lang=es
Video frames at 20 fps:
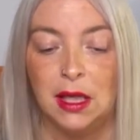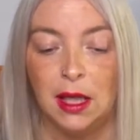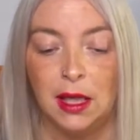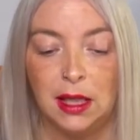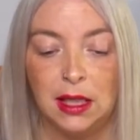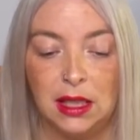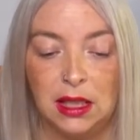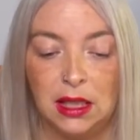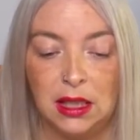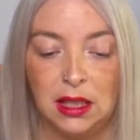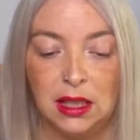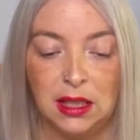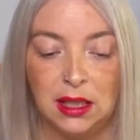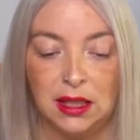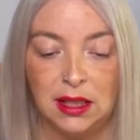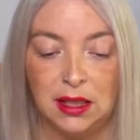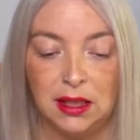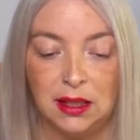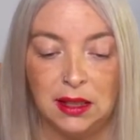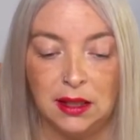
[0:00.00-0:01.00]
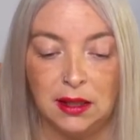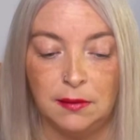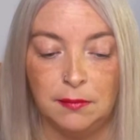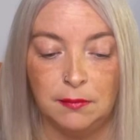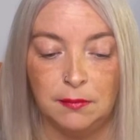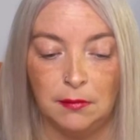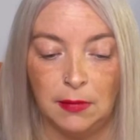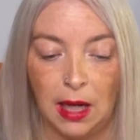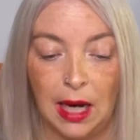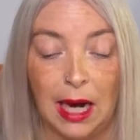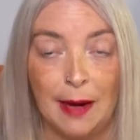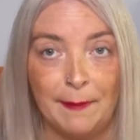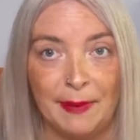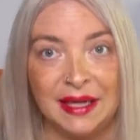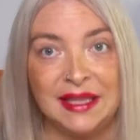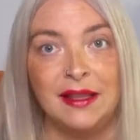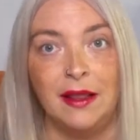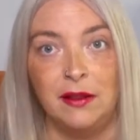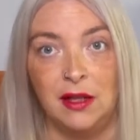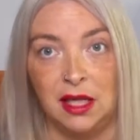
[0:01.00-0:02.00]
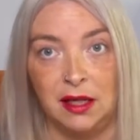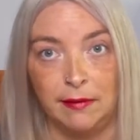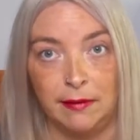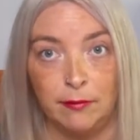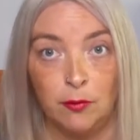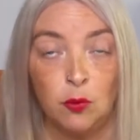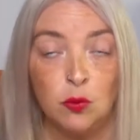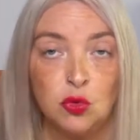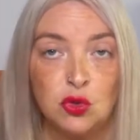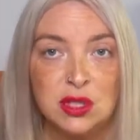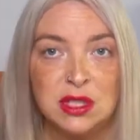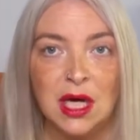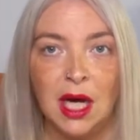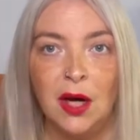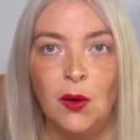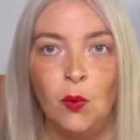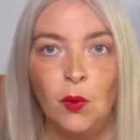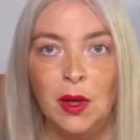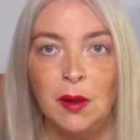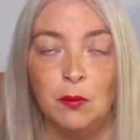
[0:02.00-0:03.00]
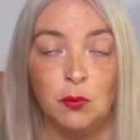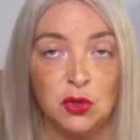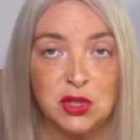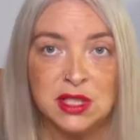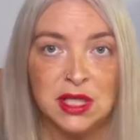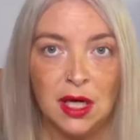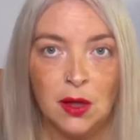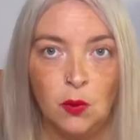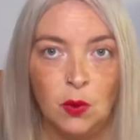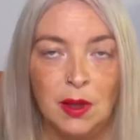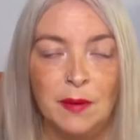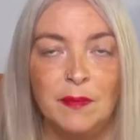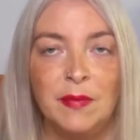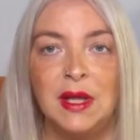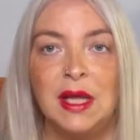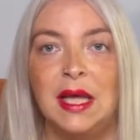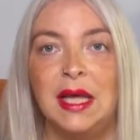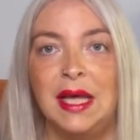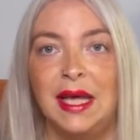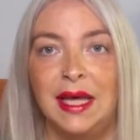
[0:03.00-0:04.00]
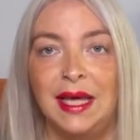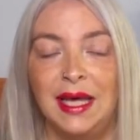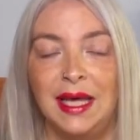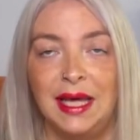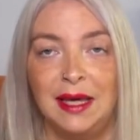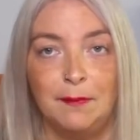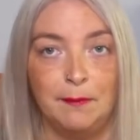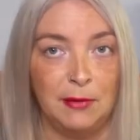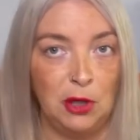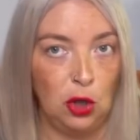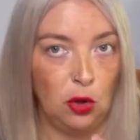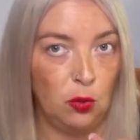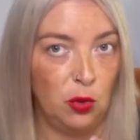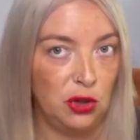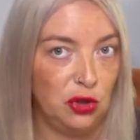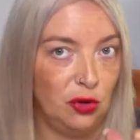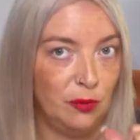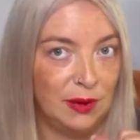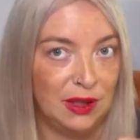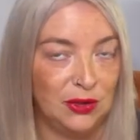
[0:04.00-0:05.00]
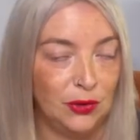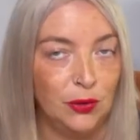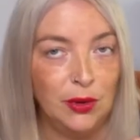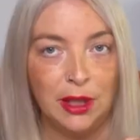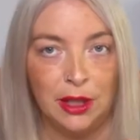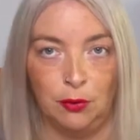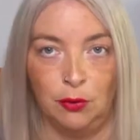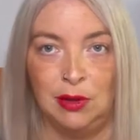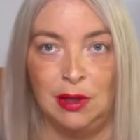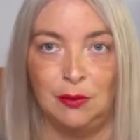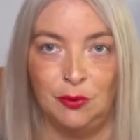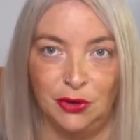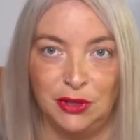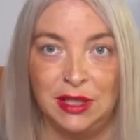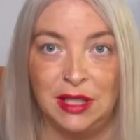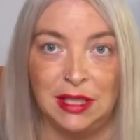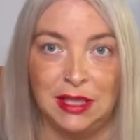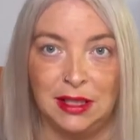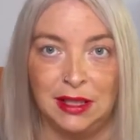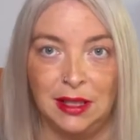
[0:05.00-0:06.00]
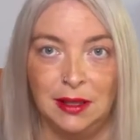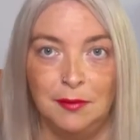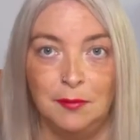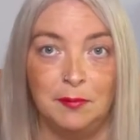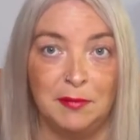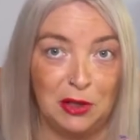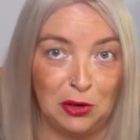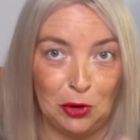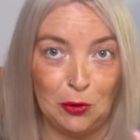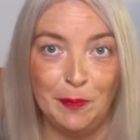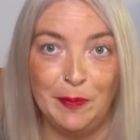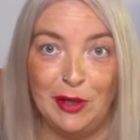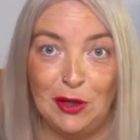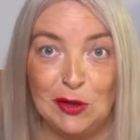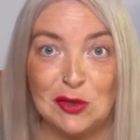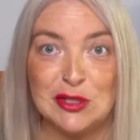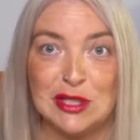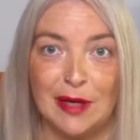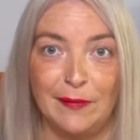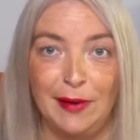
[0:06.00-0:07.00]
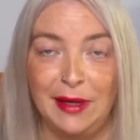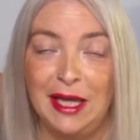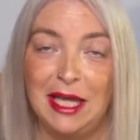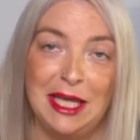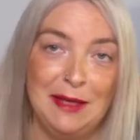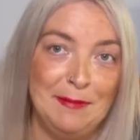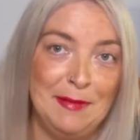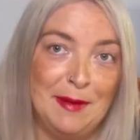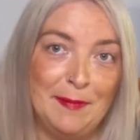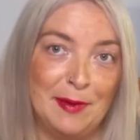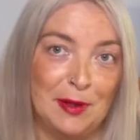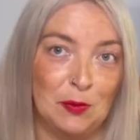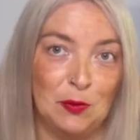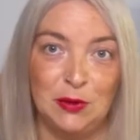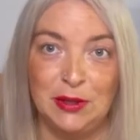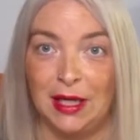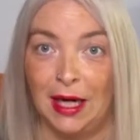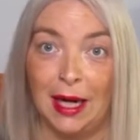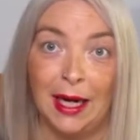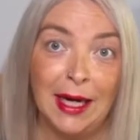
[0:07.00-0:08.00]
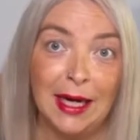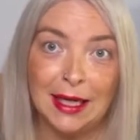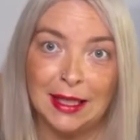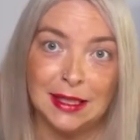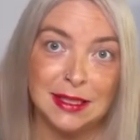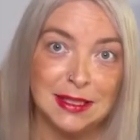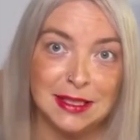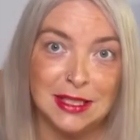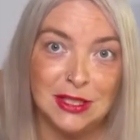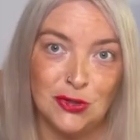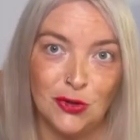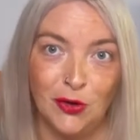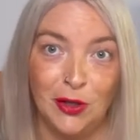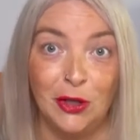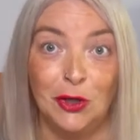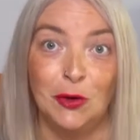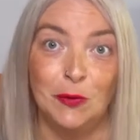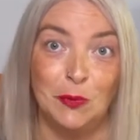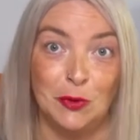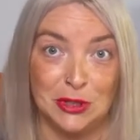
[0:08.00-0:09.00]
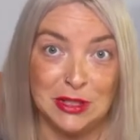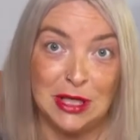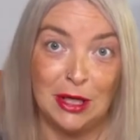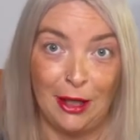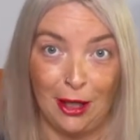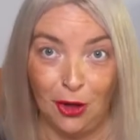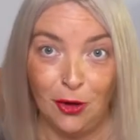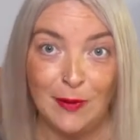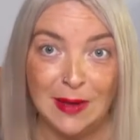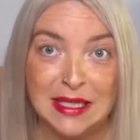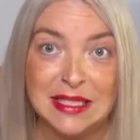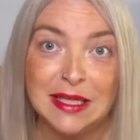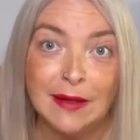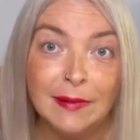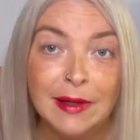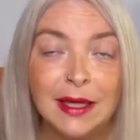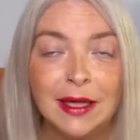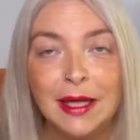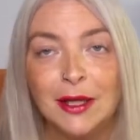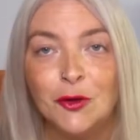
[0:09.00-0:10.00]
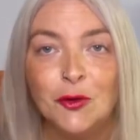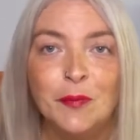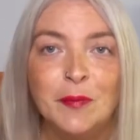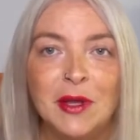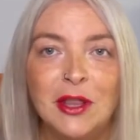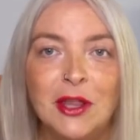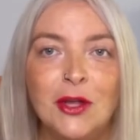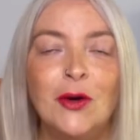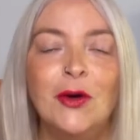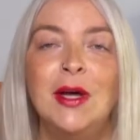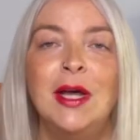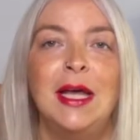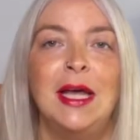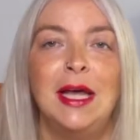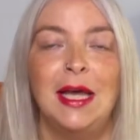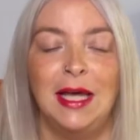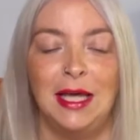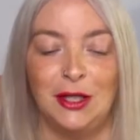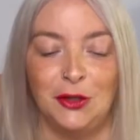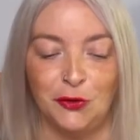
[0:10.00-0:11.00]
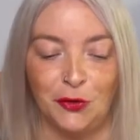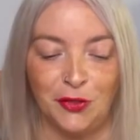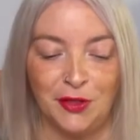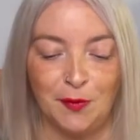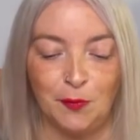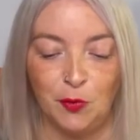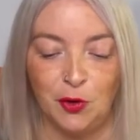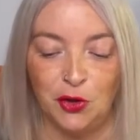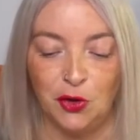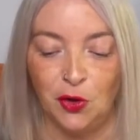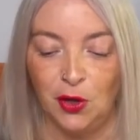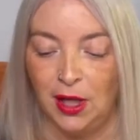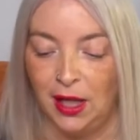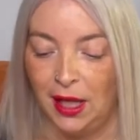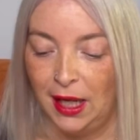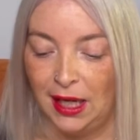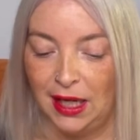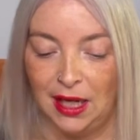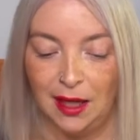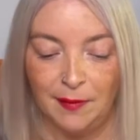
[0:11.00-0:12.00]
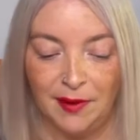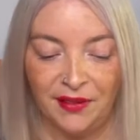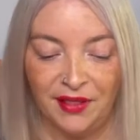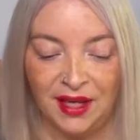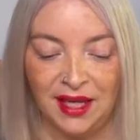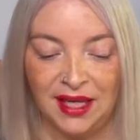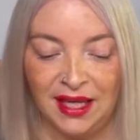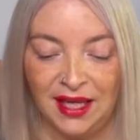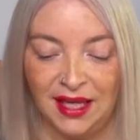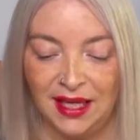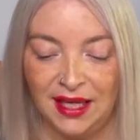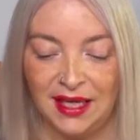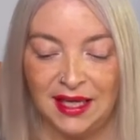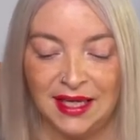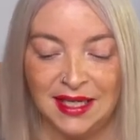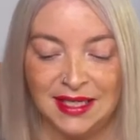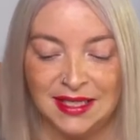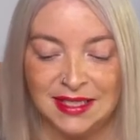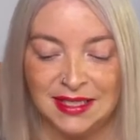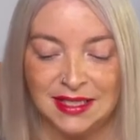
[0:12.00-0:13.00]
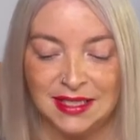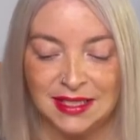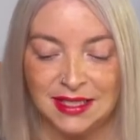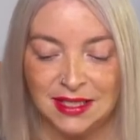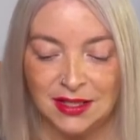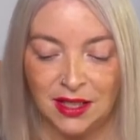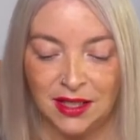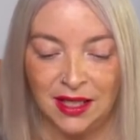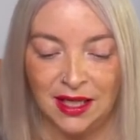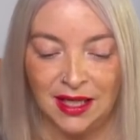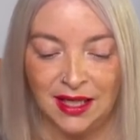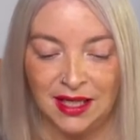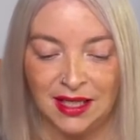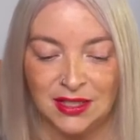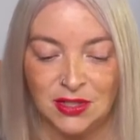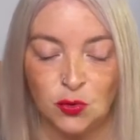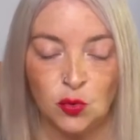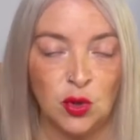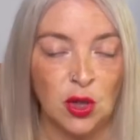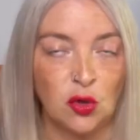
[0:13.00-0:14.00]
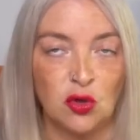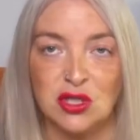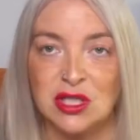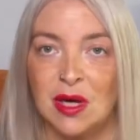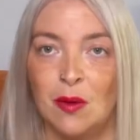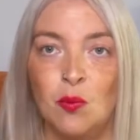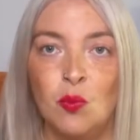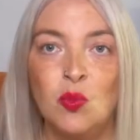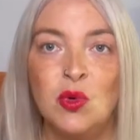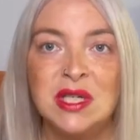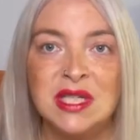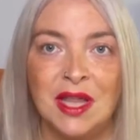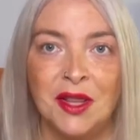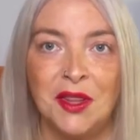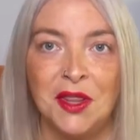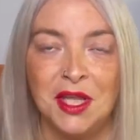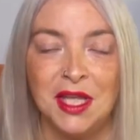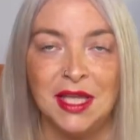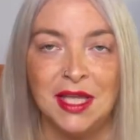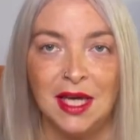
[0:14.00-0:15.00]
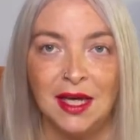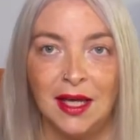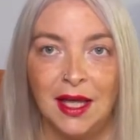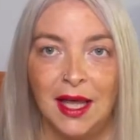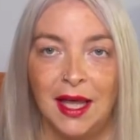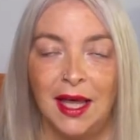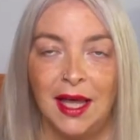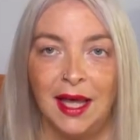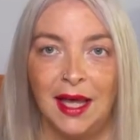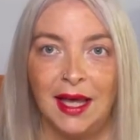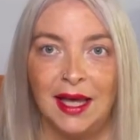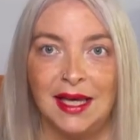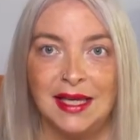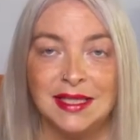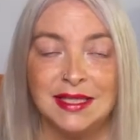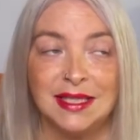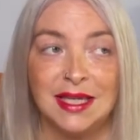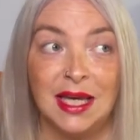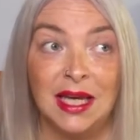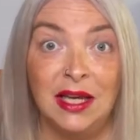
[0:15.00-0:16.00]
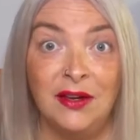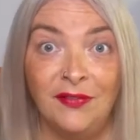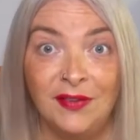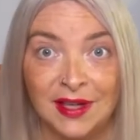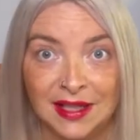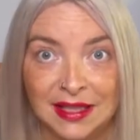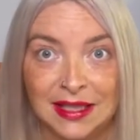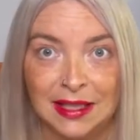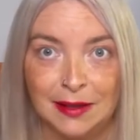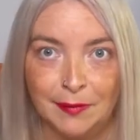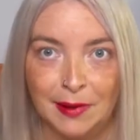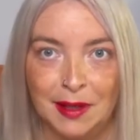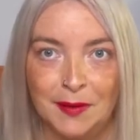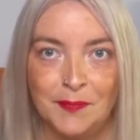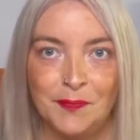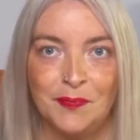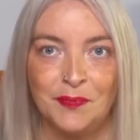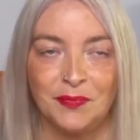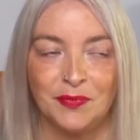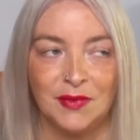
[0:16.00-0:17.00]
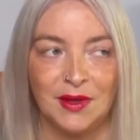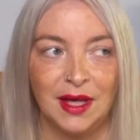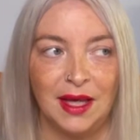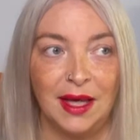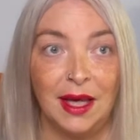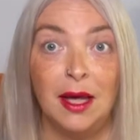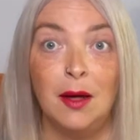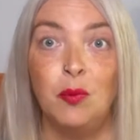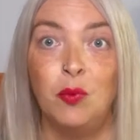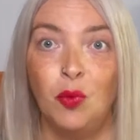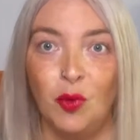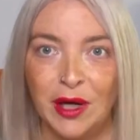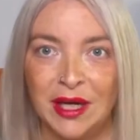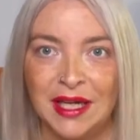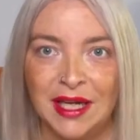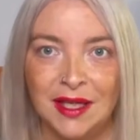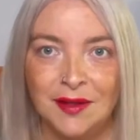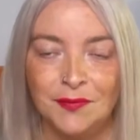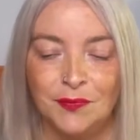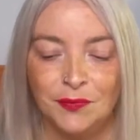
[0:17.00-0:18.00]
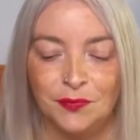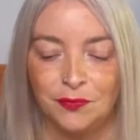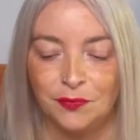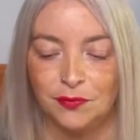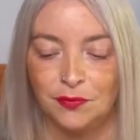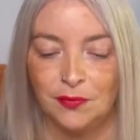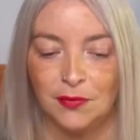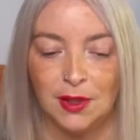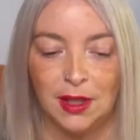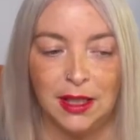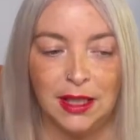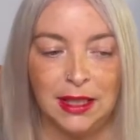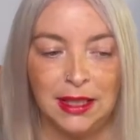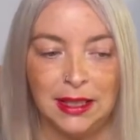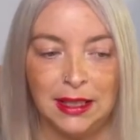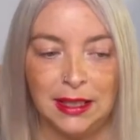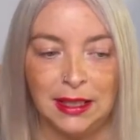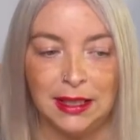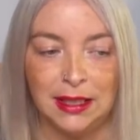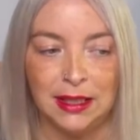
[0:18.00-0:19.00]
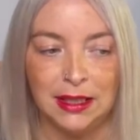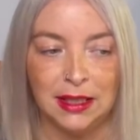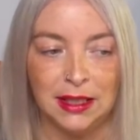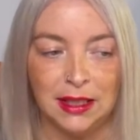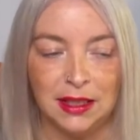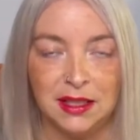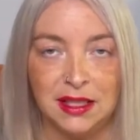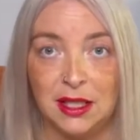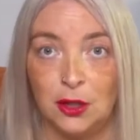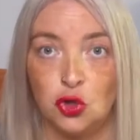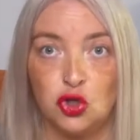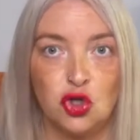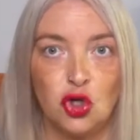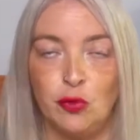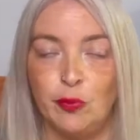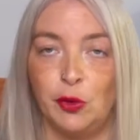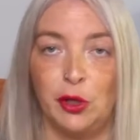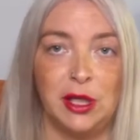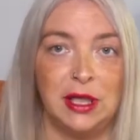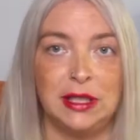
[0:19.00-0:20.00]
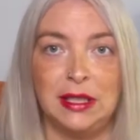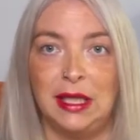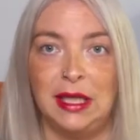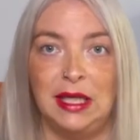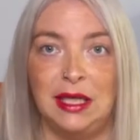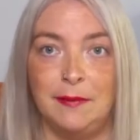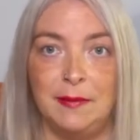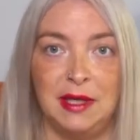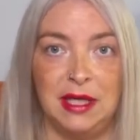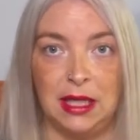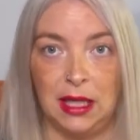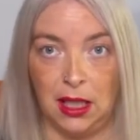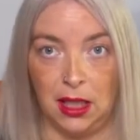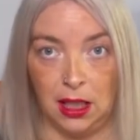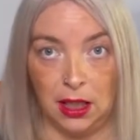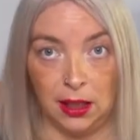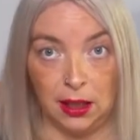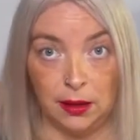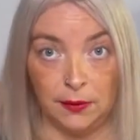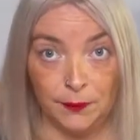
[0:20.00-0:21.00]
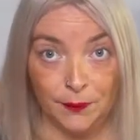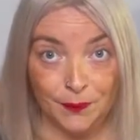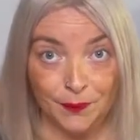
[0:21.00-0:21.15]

y aparte de que bebo mucha agua, mucha agua, eh, me lo voy tomando en una botellita. Mis compis lo saben y me preguntan, Ana, ¿qué es eso? Digo, pues ahora lo vais a ver en un vídeo. Entonces, bueno, la verdad es que es, es una cosa muy sencilla, es efectiva, es buena y ya no solo porque te elimine